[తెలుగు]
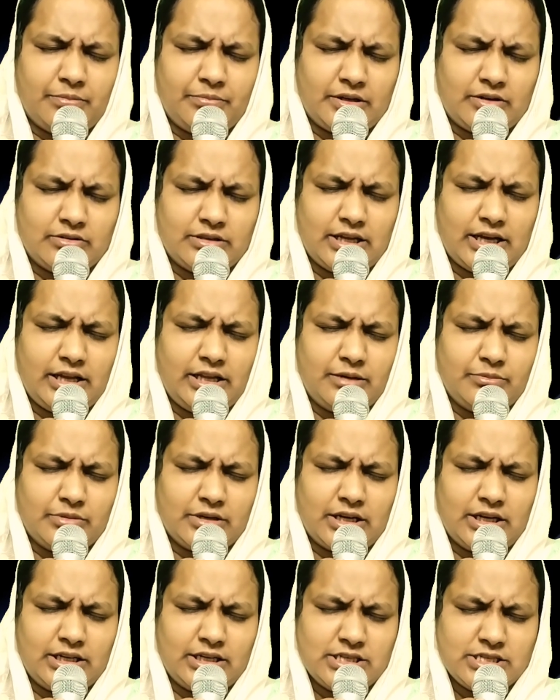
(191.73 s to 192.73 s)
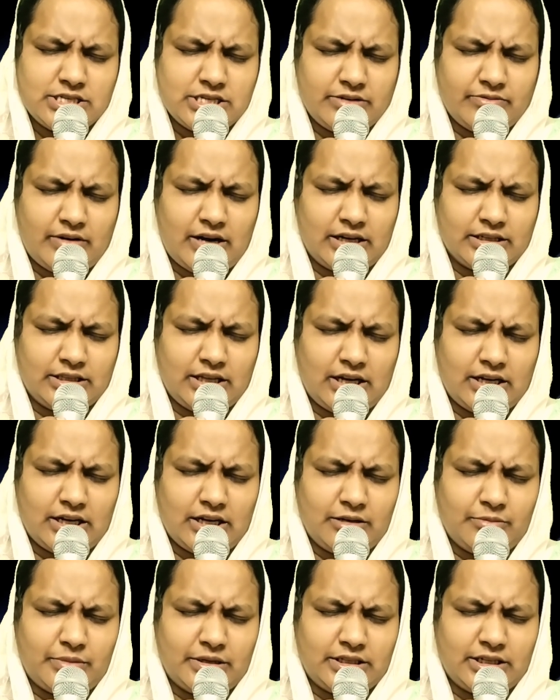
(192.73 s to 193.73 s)
మీరు ధైర్యం కలిగించి
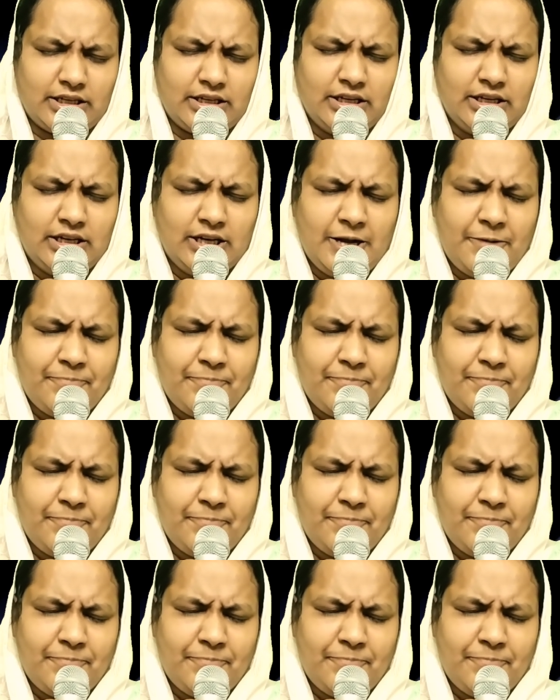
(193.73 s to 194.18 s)
వాగ్దానాన్ని బట్టి